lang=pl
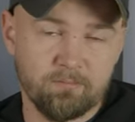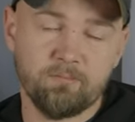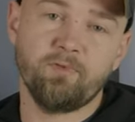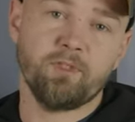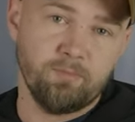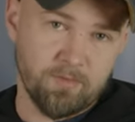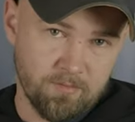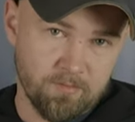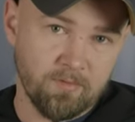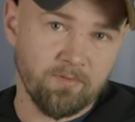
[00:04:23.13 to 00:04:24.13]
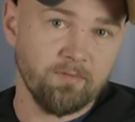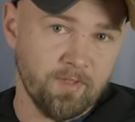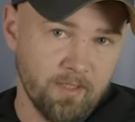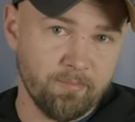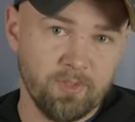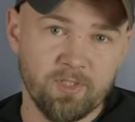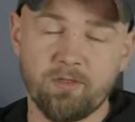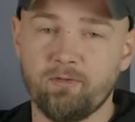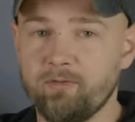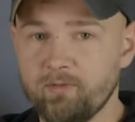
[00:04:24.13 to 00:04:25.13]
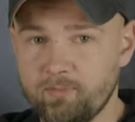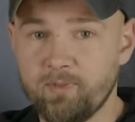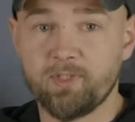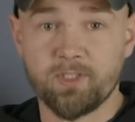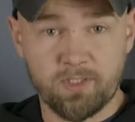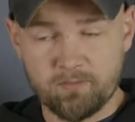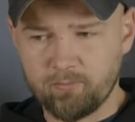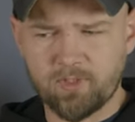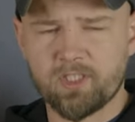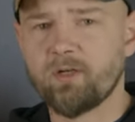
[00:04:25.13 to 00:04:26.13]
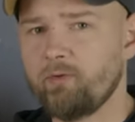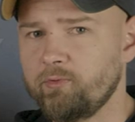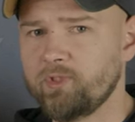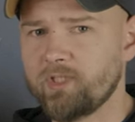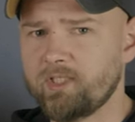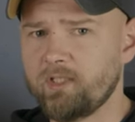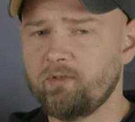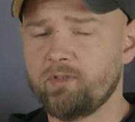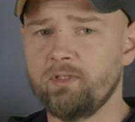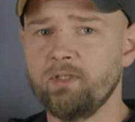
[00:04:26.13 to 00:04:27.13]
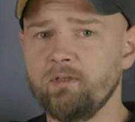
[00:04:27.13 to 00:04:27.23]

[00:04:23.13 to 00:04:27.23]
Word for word: Mówiliśmy w akapicie o splicie, że tutaj trzeba użyć analogii.